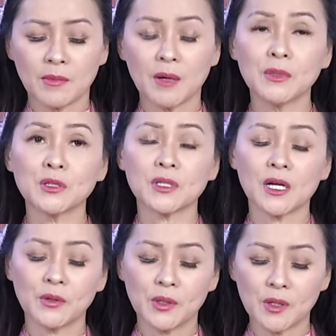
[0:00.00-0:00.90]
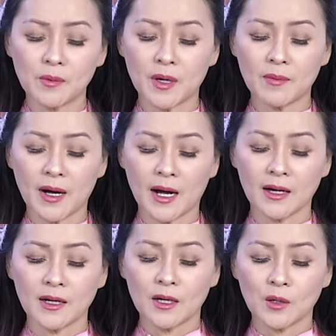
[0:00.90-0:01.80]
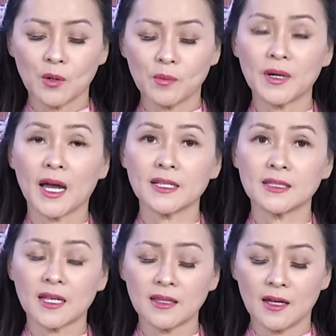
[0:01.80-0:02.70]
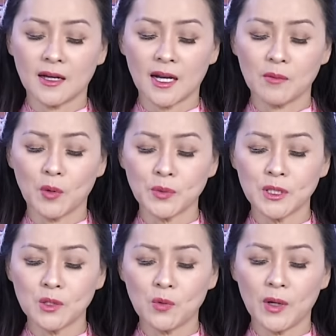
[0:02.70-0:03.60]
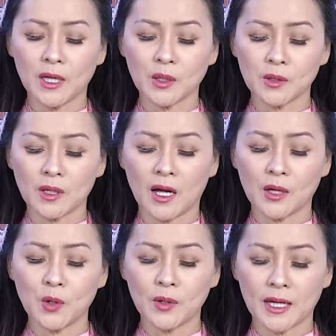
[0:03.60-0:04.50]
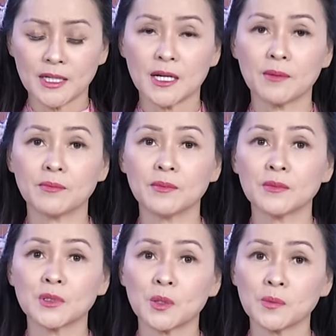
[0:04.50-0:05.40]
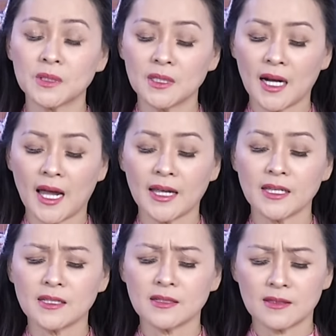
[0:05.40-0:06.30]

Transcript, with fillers: bà Michelle Obama cũng đã xác nhận là một chính quyền à, Donald Trump trong tương lai